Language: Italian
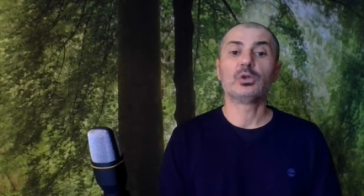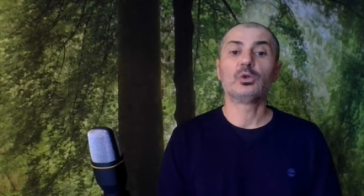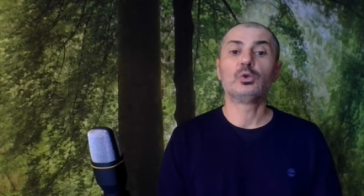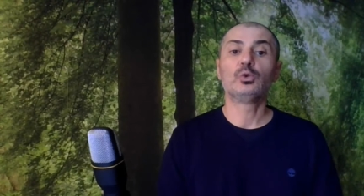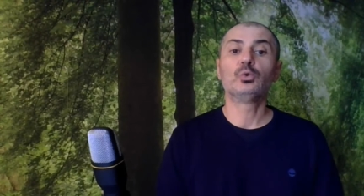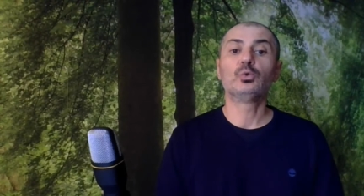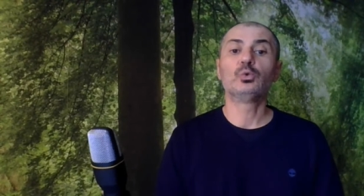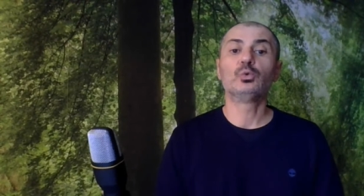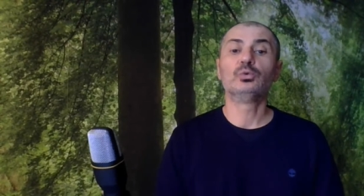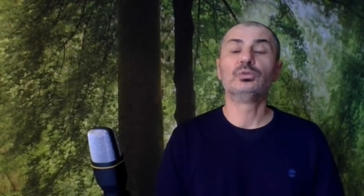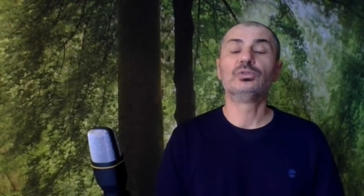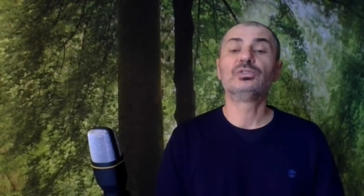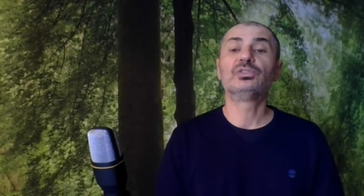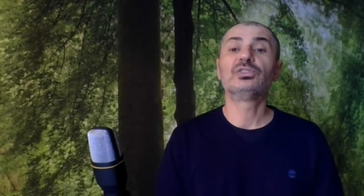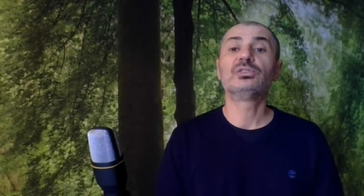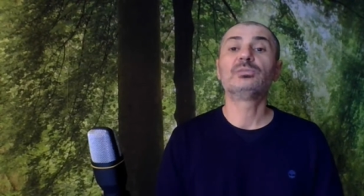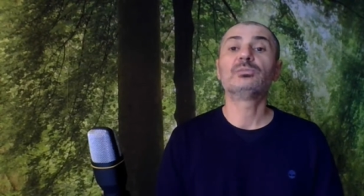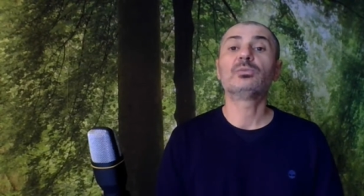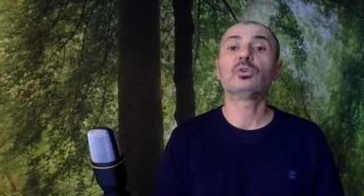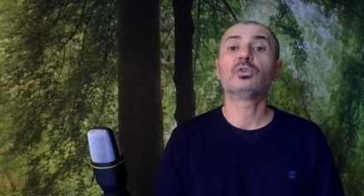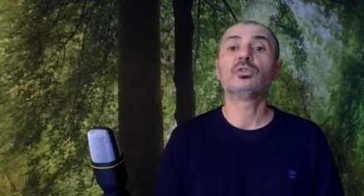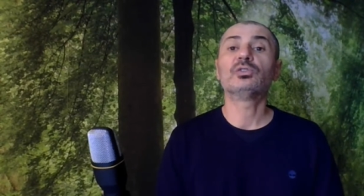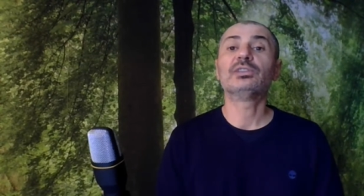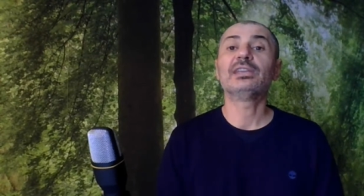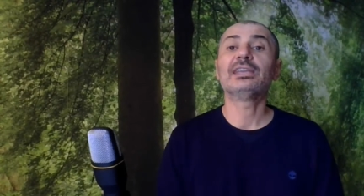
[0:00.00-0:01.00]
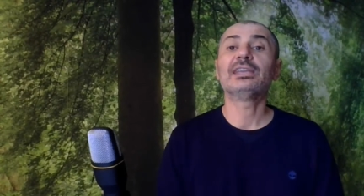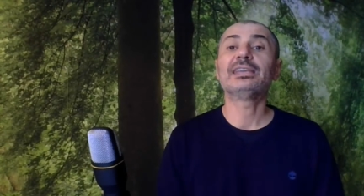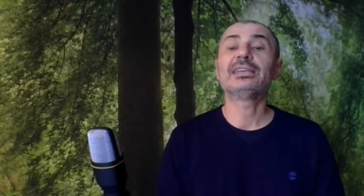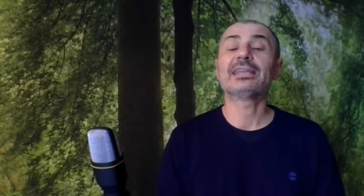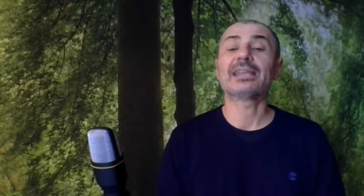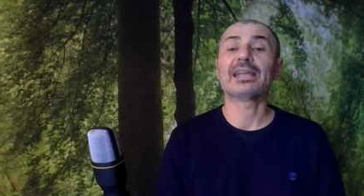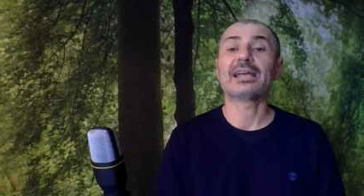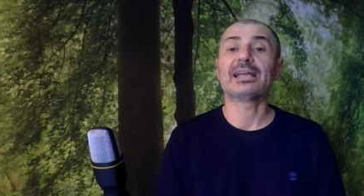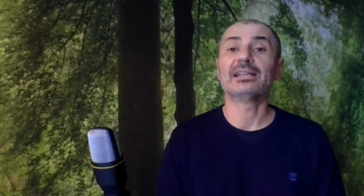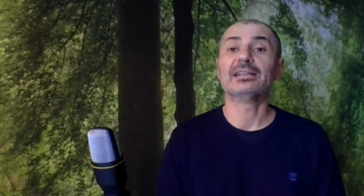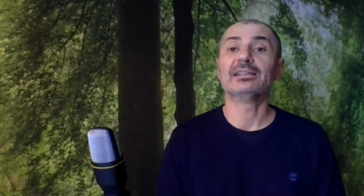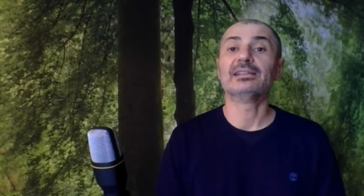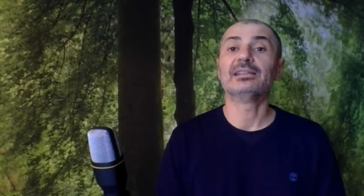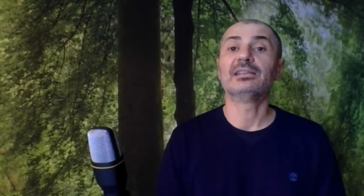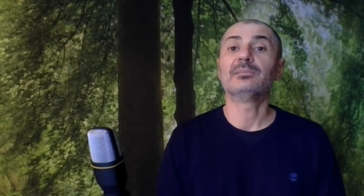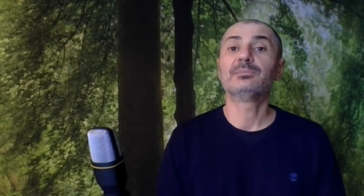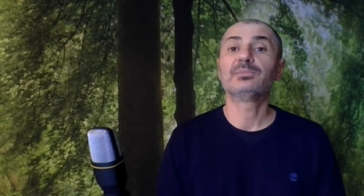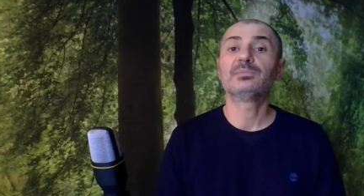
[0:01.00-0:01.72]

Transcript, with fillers: l'ultimo dei grandi